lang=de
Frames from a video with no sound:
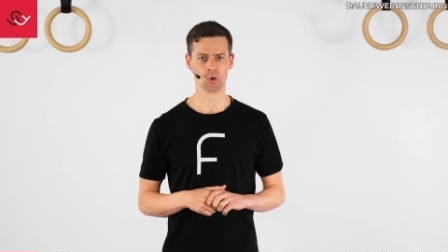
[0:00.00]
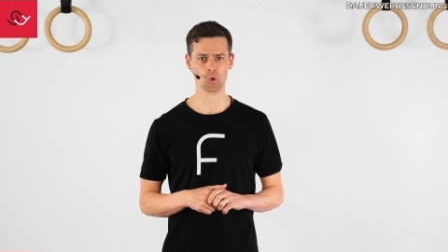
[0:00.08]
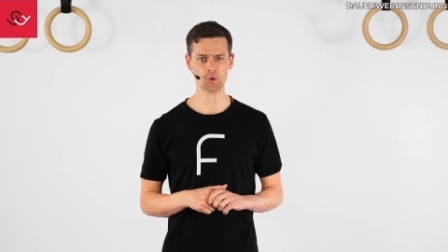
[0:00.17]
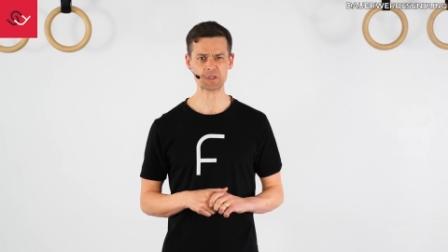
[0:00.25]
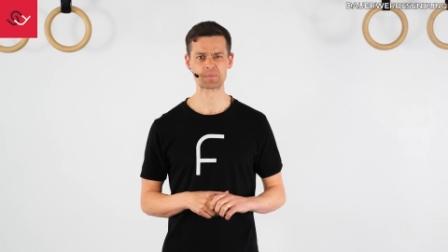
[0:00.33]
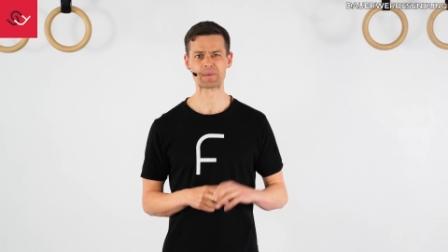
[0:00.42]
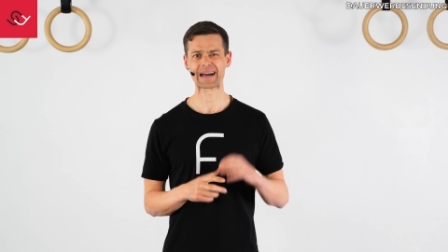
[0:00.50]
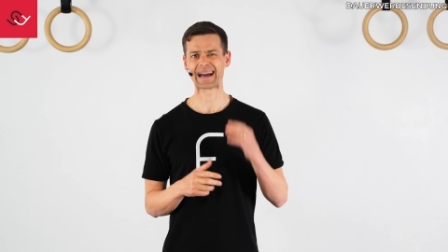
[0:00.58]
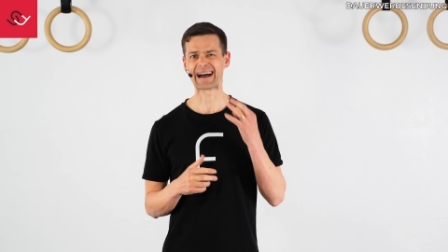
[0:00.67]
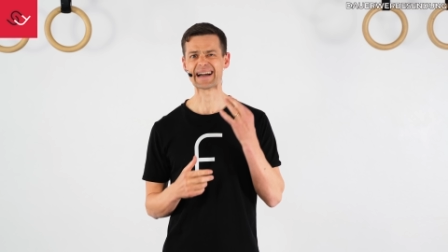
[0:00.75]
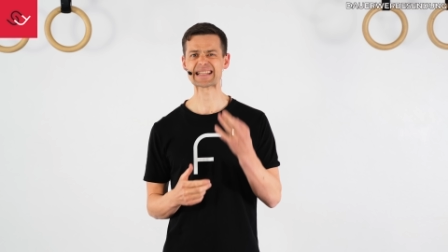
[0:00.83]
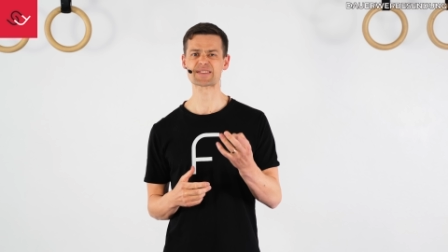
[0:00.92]
und
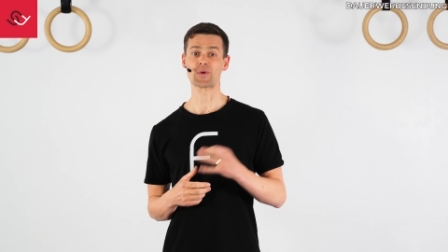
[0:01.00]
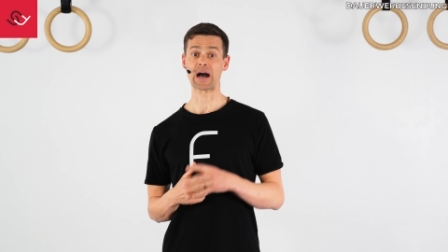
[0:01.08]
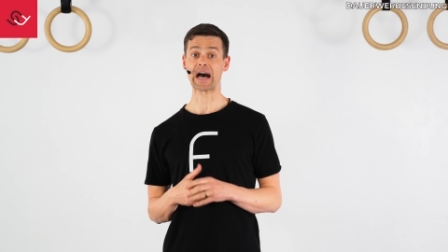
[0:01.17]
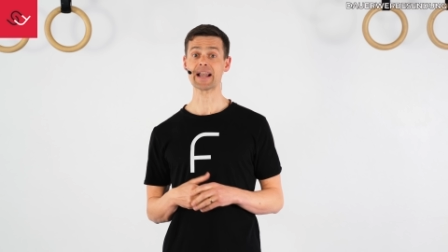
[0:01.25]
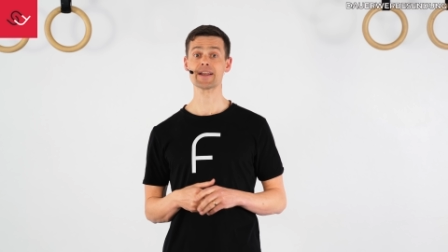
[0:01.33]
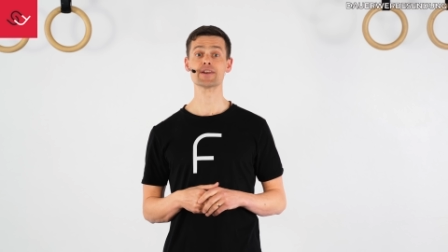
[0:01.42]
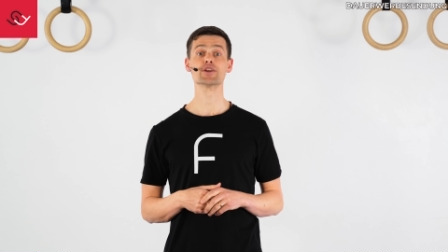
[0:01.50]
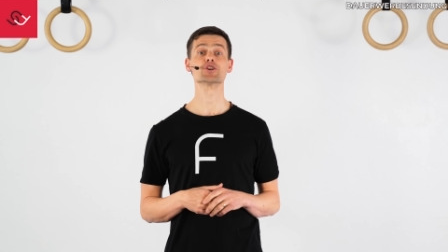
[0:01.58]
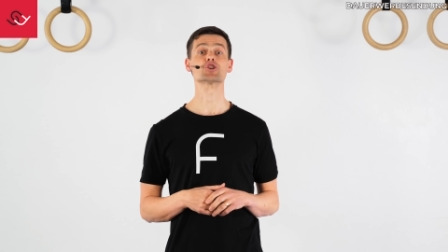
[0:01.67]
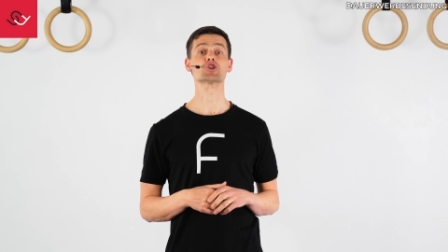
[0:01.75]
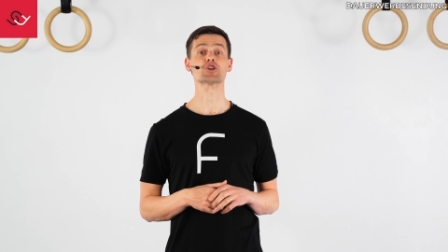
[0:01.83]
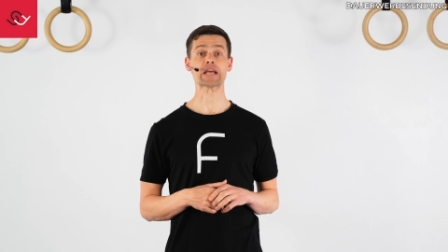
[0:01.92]
bereits vorhandene
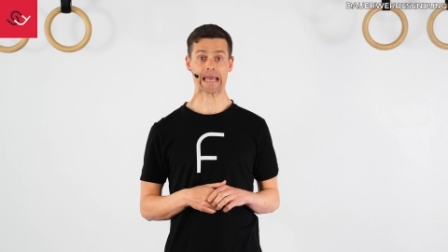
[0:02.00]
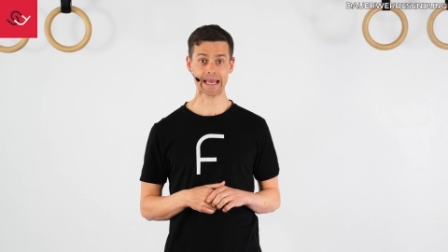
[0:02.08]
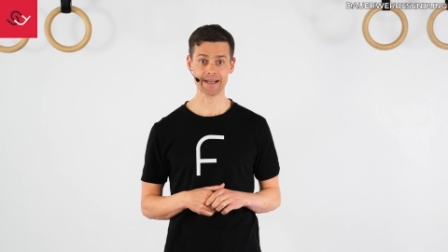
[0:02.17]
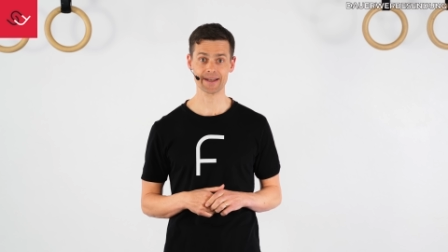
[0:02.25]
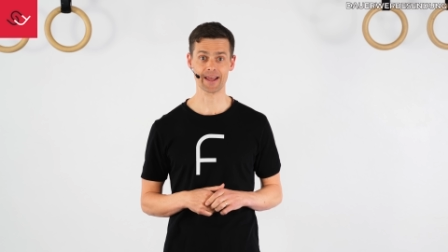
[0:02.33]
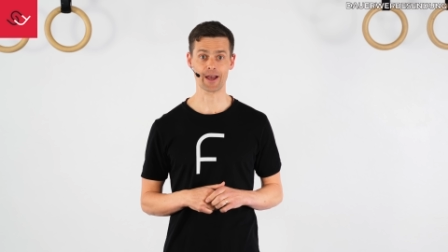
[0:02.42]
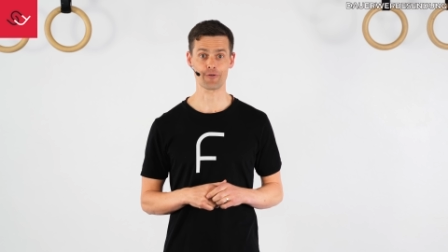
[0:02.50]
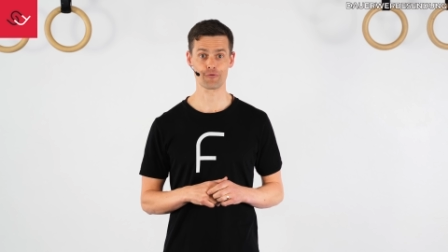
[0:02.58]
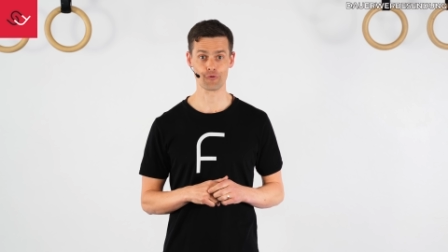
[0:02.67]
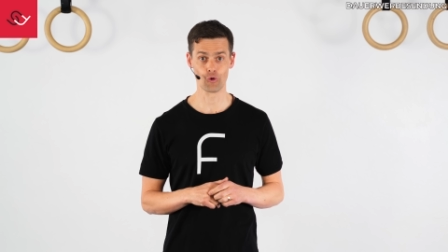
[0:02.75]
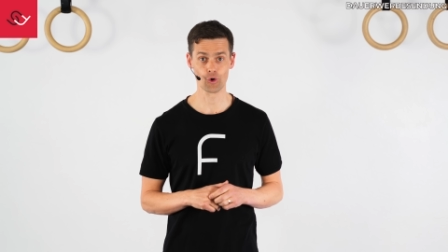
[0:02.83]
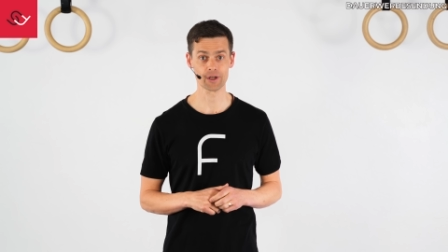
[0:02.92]
Schäden
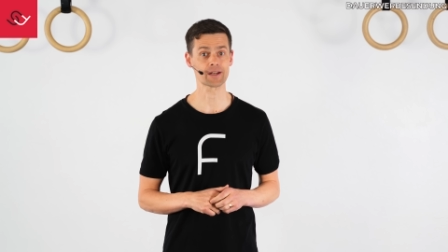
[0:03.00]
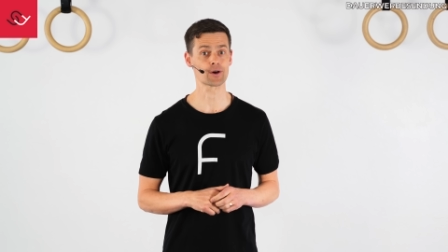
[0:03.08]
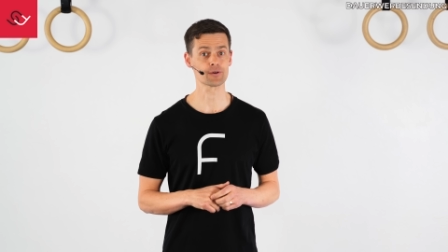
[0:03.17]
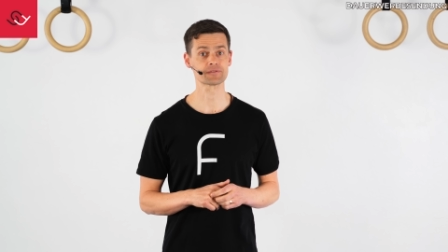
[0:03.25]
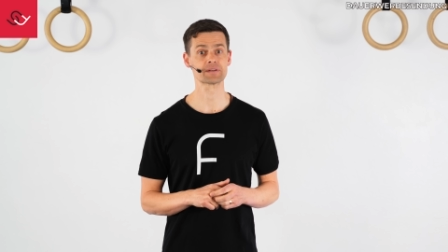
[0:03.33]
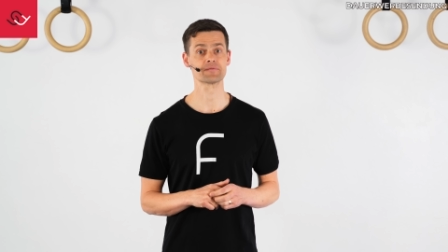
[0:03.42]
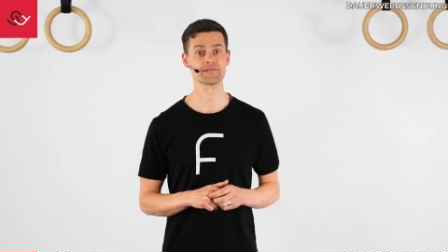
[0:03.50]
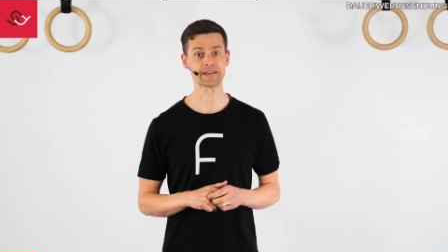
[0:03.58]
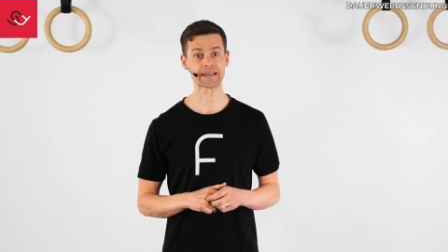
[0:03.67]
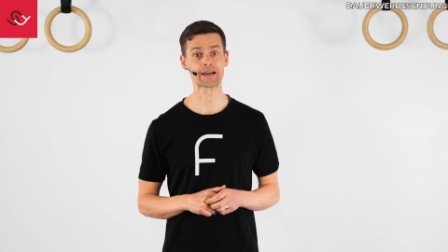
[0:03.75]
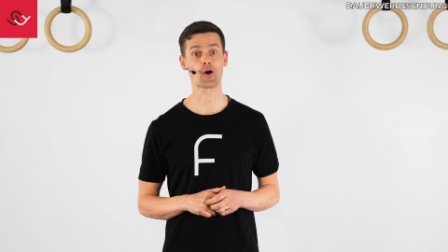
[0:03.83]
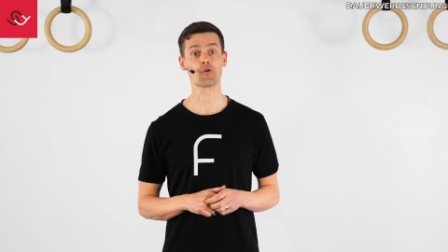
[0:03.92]
erfordern auf dem
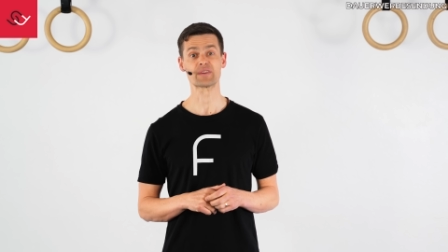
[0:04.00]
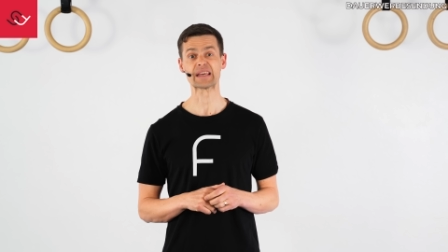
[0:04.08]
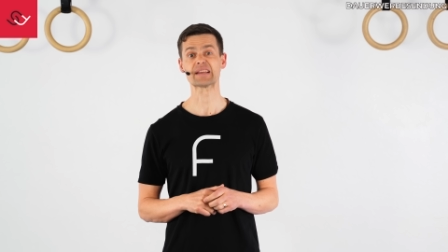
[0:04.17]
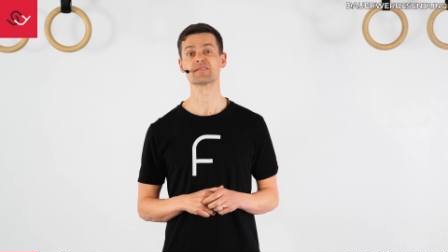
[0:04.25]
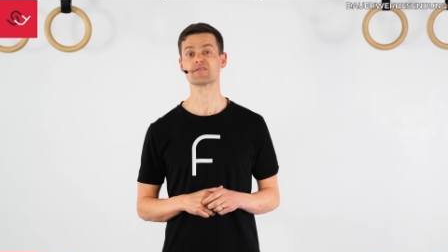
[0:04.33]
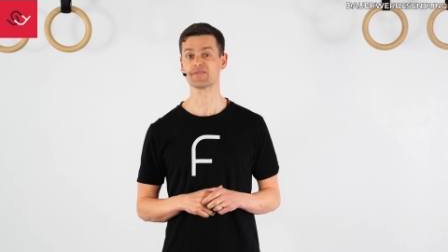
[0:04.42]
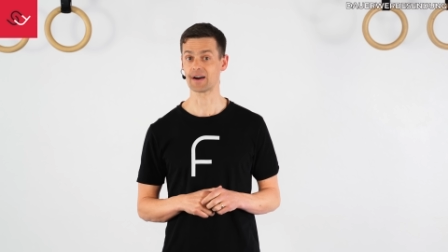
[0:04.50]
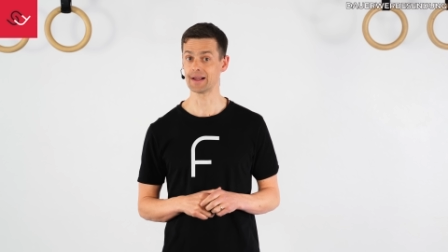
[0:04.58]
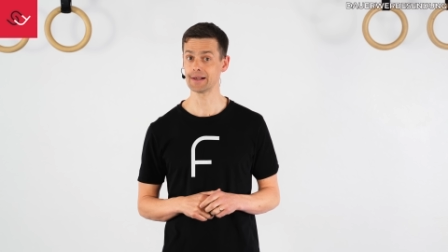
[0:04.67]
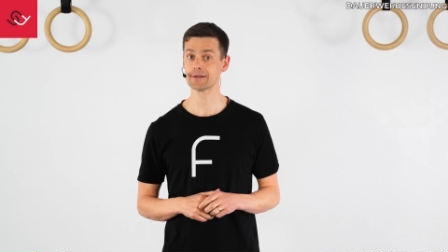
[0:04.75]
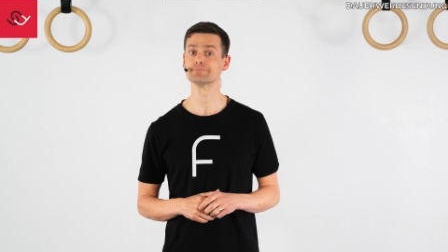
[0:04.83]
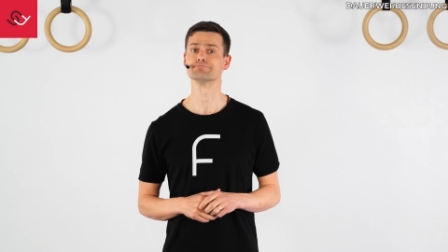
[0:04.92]
Weg auf jeden
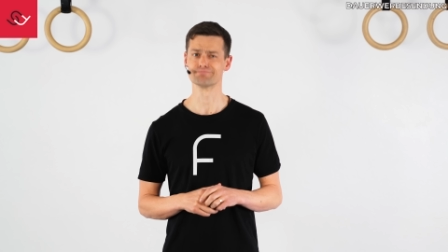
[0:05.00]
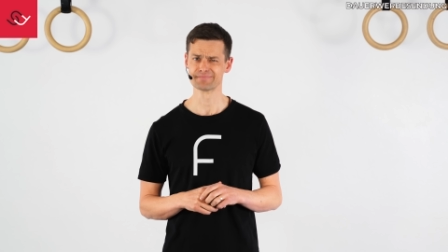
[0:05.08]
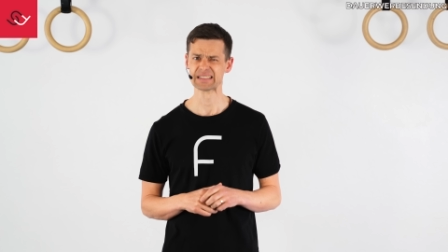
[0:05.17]
Fall